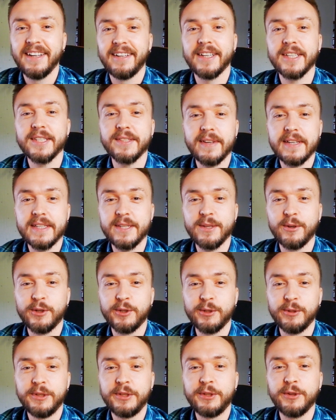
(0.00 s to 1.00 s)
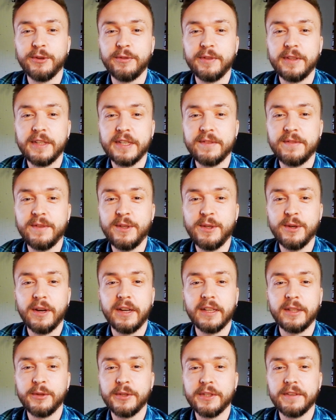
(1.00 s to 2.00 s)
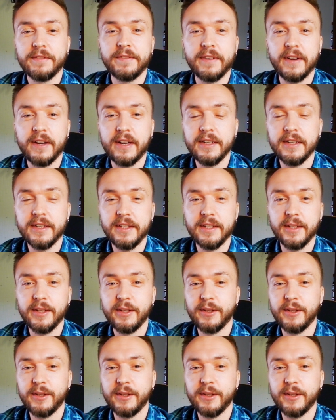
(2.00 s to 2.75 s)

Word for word: Das war's auch schon. Ich hoffe, das Video hat euch gefallen.